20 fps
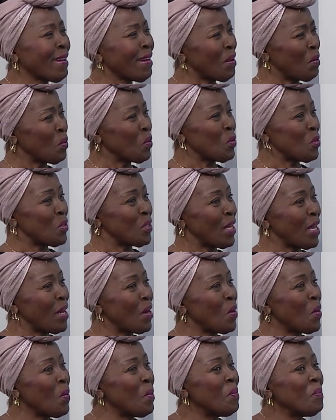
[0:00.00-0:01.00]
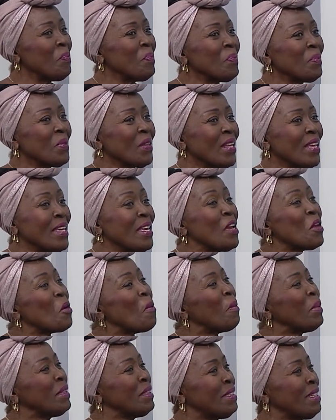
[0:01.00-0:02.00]
reconocerlo y ellos
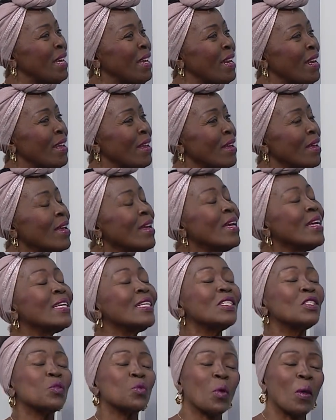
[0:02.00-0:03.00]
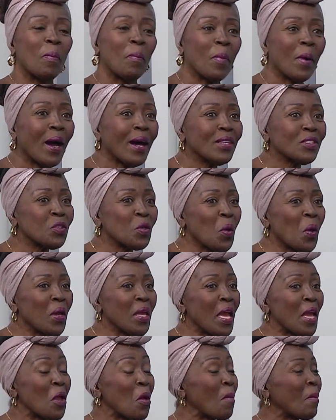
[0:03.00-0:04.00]
mantienen su espacio. su espacio
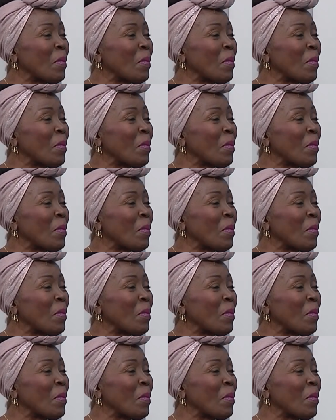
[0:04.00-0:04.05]
y ellos